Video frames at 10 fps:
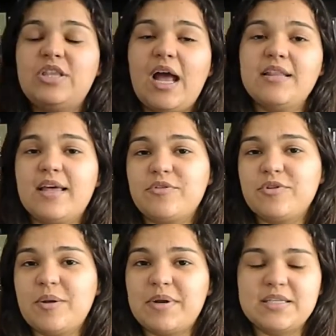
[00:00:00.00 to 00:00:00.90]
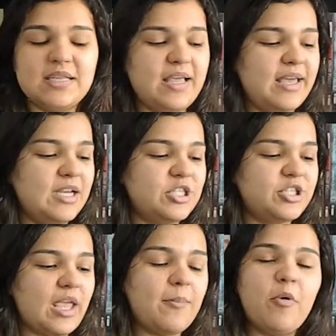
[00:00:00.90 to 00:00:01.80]
da literatura brasileira, a gente
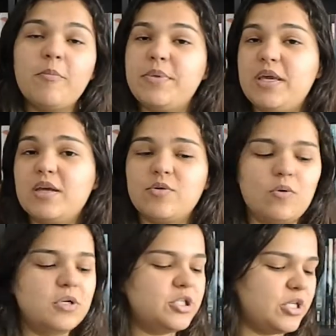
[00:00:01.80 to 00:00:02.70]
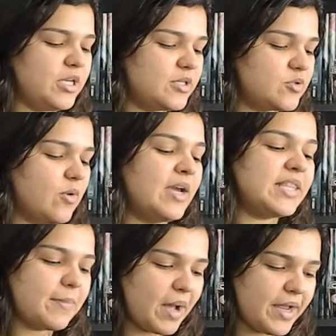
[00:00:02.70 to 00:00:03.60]
tem a Pombinha do Curtiço, a
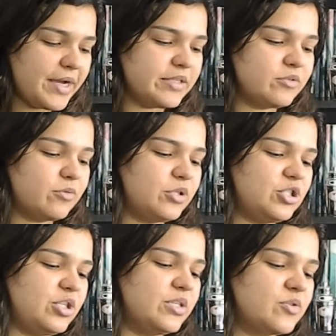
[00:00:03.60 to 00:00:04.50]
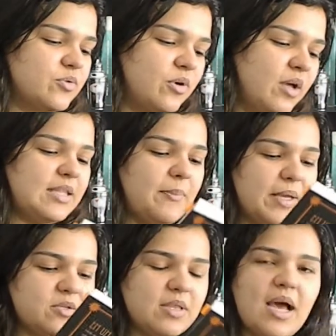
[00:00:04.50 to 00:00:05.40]
Rita Baiana do Curtiço, tem
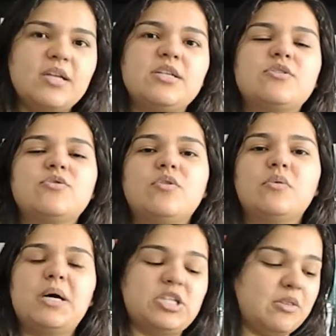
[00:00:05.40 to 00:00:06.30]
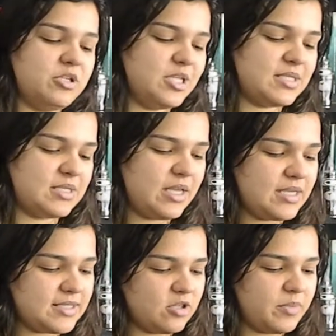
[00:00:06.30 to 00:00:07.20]
personagens do Machado de Assis,
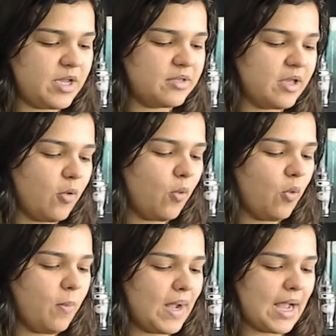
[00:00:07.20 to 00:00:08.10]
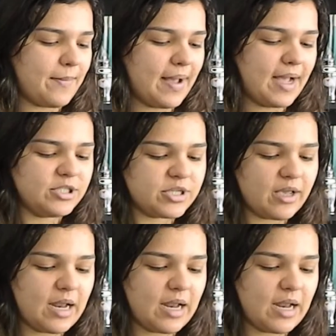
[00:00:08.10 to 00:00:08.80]
se eu não me engano é o Bacamarte, que é